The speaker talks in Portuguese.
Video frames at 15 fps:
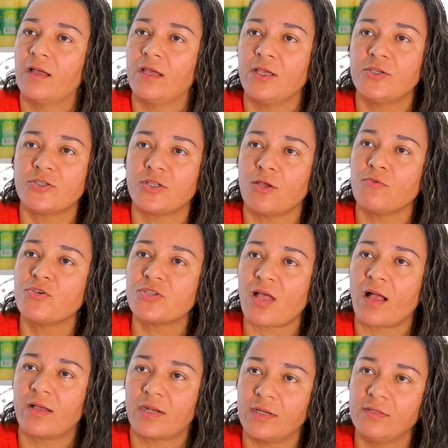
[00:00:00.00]
a gente tem o um
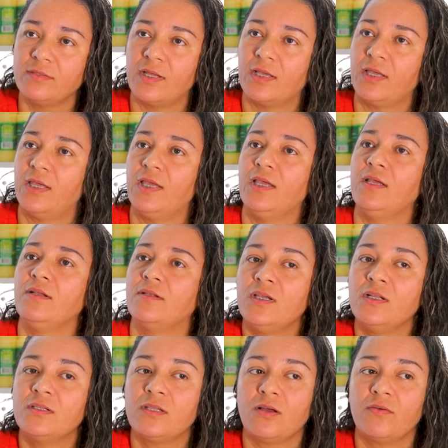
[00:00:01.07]
Instagram daqui,
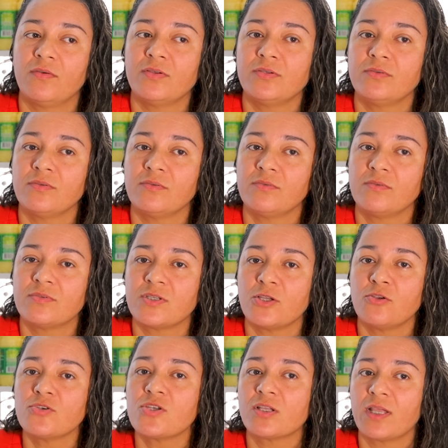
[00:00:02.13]
então o
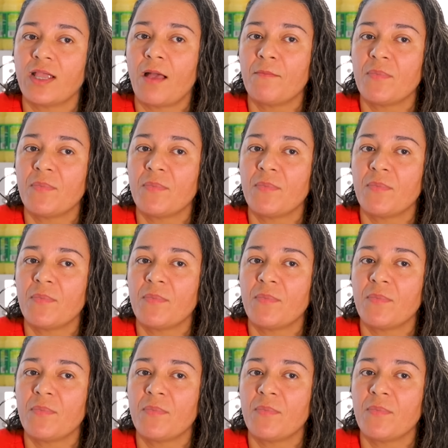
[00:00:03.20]
Senhor só tem